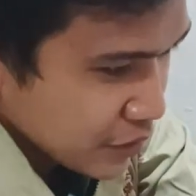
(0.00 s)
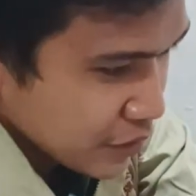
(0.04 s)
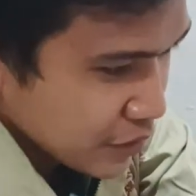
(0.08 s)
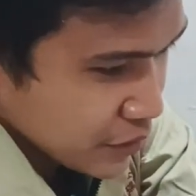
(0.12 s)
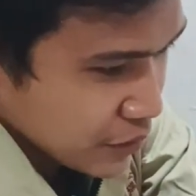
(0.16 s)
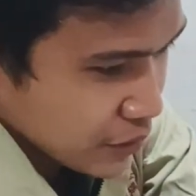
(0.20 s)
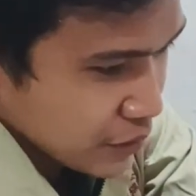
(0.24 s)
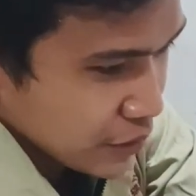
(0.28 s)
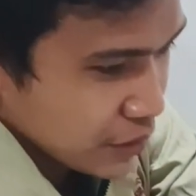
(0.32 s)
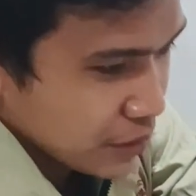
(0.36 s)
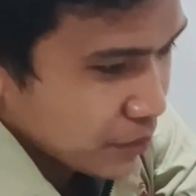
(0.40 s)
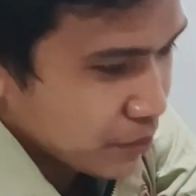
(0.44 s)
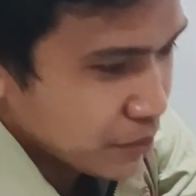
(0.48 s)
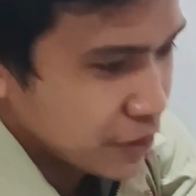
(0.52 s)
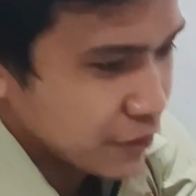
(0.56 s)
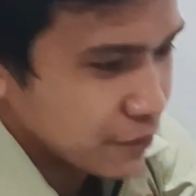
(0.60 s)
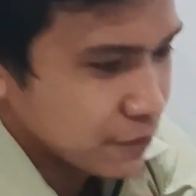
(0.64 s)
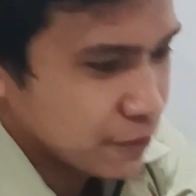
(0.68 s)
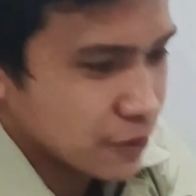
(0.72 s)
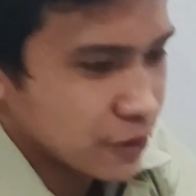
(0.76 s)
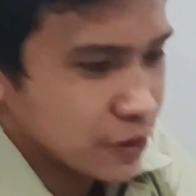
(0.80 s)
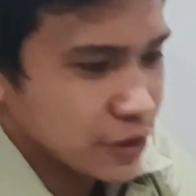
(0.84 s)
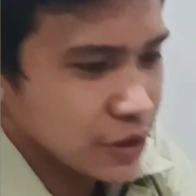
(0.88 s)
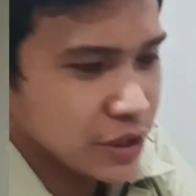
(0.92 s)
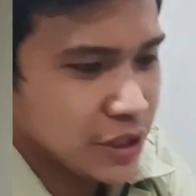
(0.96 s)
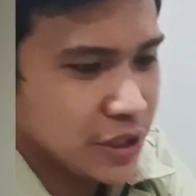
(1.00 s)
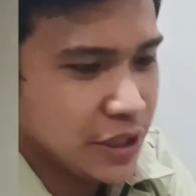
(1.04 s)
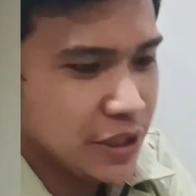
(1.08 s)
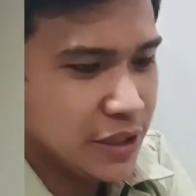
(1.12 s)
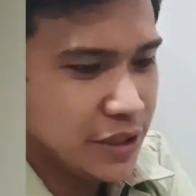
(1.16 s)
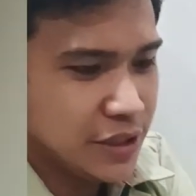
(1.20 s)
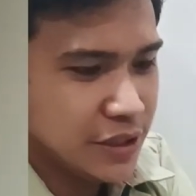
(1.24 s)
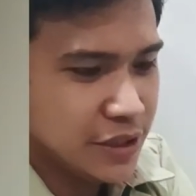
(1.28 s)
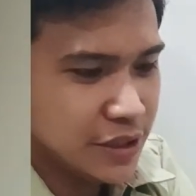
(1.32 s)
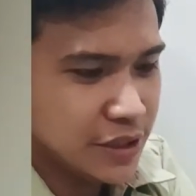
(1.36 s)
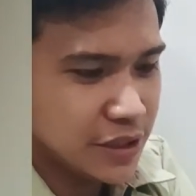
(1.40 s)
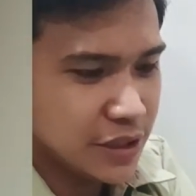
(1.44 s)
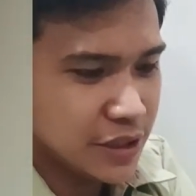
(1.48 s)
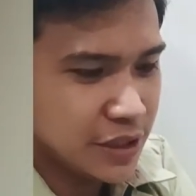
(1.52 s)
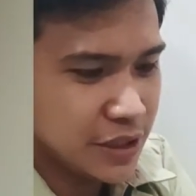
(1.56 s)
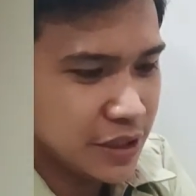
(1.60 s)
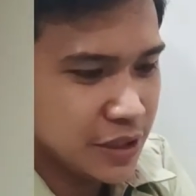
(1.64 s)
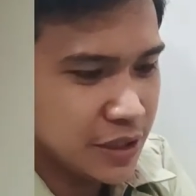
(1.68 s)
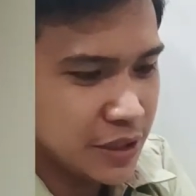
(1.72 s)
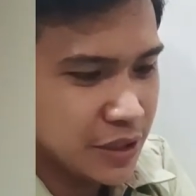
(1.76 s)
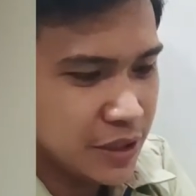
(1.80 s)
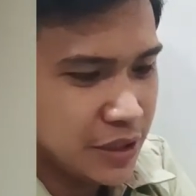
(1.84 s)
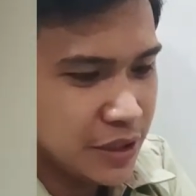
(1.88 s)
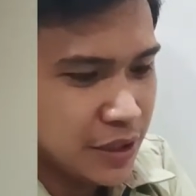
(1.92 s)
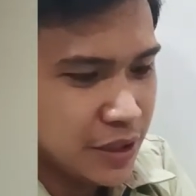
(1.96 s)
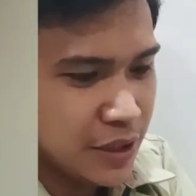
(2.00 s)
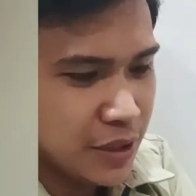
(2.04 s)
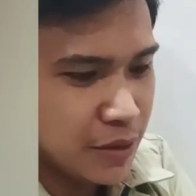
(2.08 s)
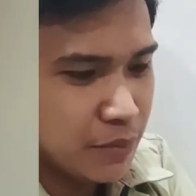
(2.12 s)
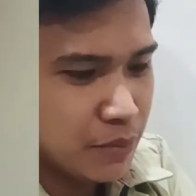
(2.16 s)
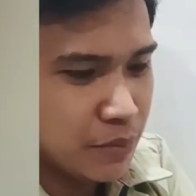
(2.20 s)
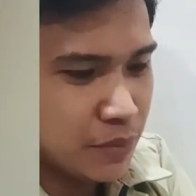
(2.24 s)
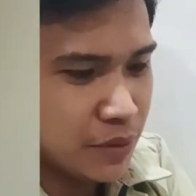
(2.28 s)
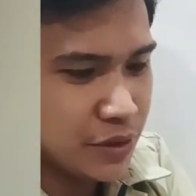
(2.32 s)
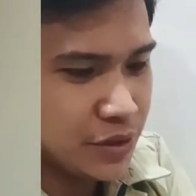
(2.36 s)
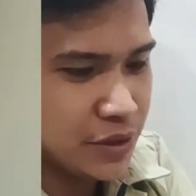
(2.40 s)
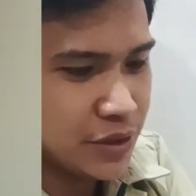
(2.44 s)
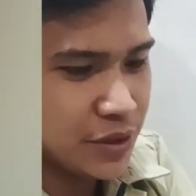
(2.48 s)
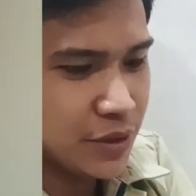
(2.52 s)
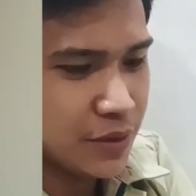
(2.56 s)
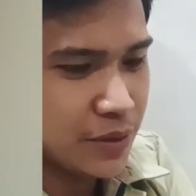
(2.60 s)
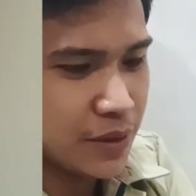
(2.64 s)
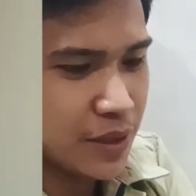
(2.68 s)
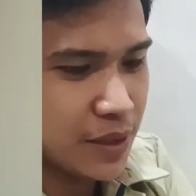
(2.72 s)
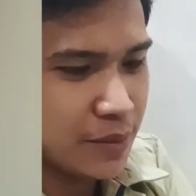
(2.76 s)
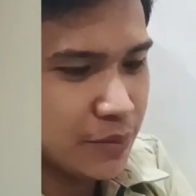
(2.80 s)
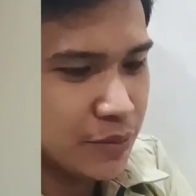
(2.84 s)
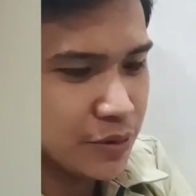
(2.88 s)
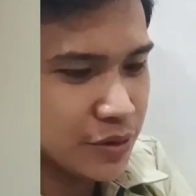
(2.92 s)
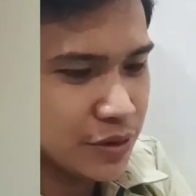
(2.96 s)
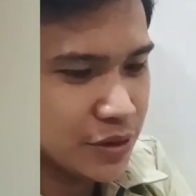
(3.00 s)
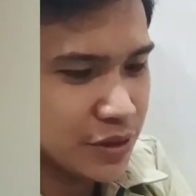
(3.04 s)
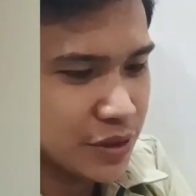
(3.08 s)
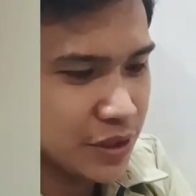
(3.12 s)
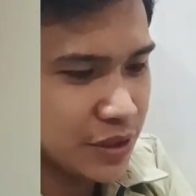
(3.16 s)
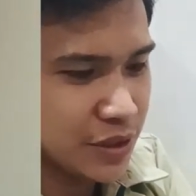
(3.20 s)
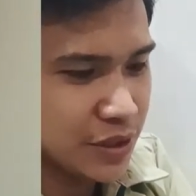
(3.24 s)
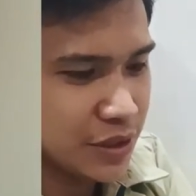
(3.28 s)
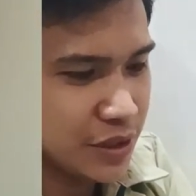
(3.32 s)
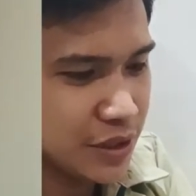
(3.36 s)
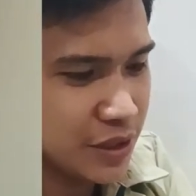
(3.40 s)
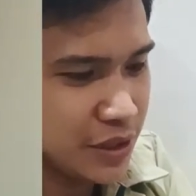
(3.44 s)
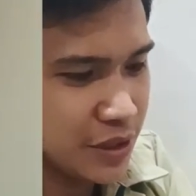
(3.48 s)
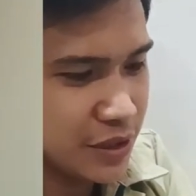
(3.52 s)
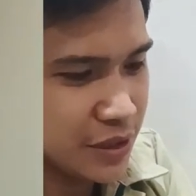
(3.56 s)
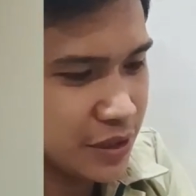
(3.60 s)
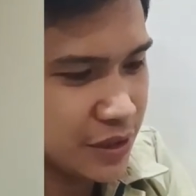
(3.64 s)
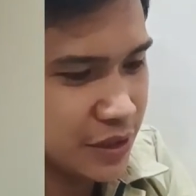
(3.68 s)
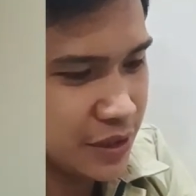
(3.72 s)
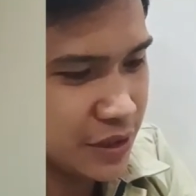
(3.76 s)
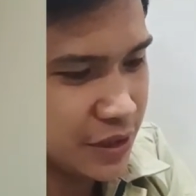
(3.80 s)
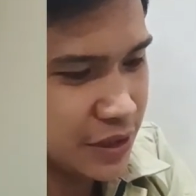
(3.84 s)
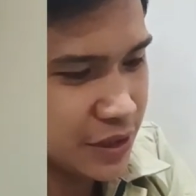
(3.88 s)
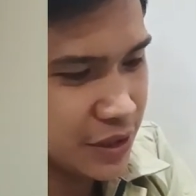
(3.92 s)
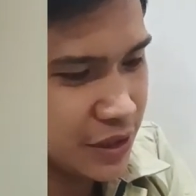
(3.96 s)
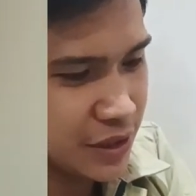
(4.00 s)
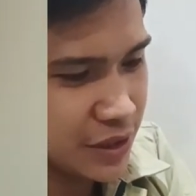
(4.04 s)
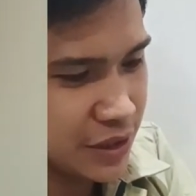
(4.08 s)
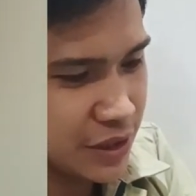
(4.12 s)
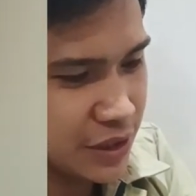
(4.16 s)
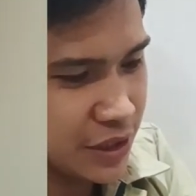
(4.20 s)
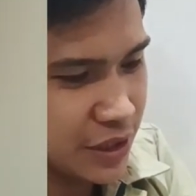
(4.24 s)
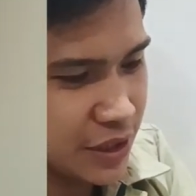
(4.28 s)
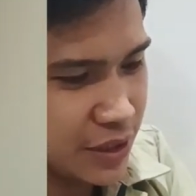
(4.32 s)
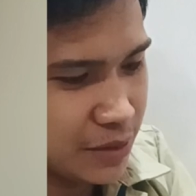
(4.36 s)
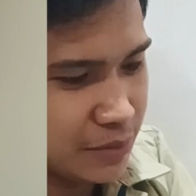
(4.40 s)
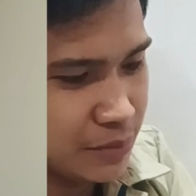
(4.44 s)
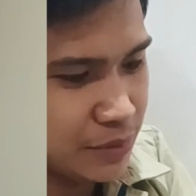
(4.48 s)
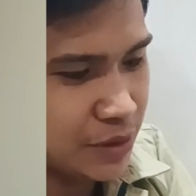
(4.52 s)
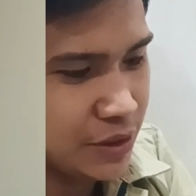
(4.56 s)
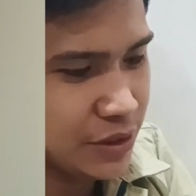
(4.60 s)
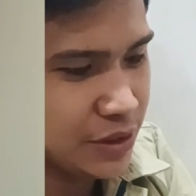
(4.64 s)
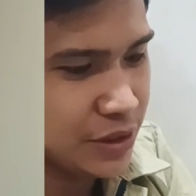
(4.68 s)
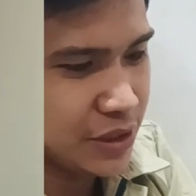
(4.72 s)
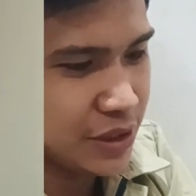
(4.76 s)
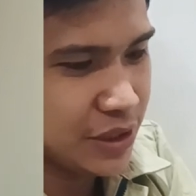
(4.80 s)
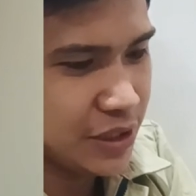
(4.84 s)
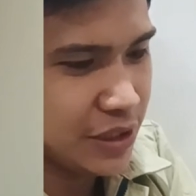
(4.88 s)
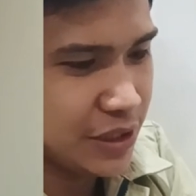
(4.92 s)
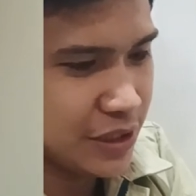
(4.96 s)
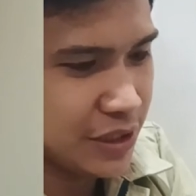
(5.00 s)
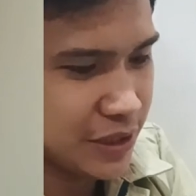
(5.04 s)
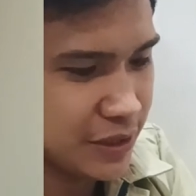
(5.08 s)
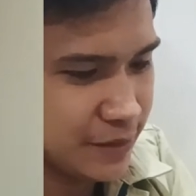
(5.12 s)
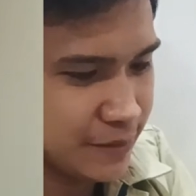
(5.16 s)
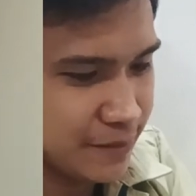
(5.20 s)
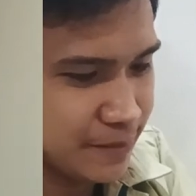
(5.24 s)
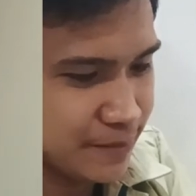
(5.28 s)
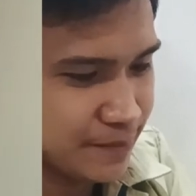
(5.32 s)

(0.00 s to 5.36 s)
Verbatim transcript: So, number 14, si Mercy Ramos Intig. Si Tia Mercy.